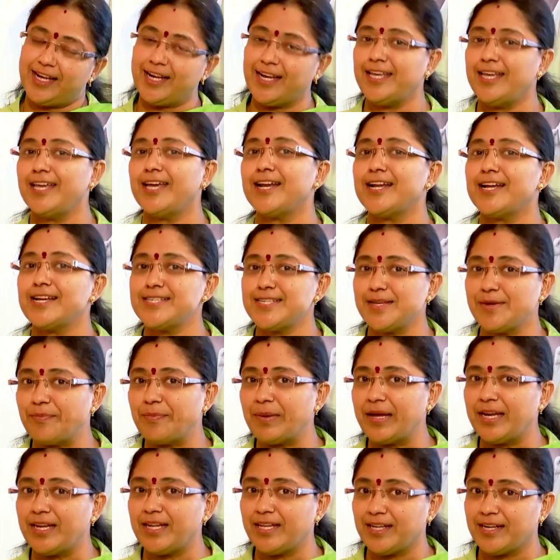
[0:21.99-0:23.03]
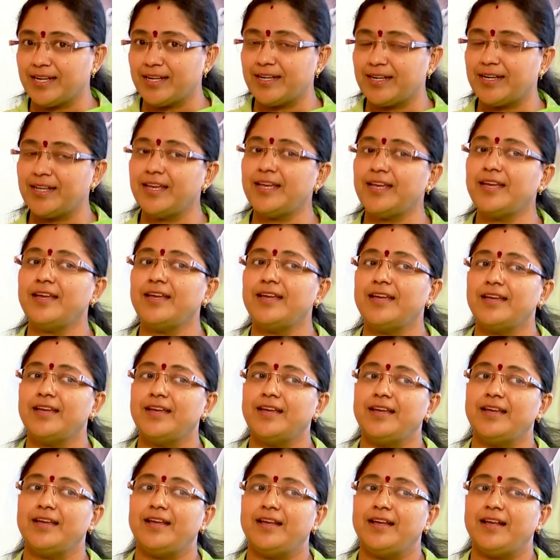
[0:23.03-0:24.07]
క్లియర్గా చెప్పాలి అని అంటే
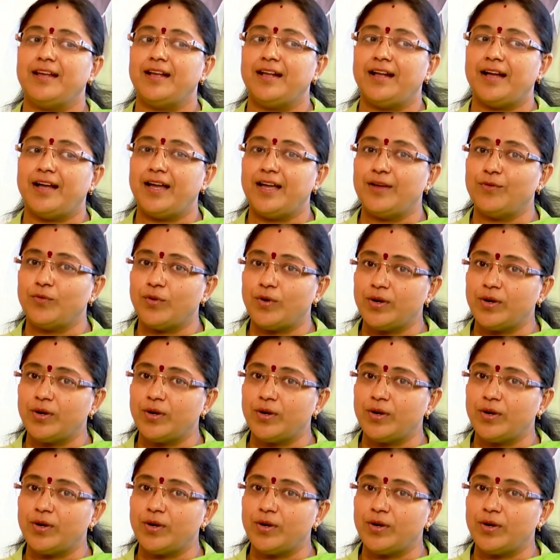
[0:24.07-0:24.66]
ఐ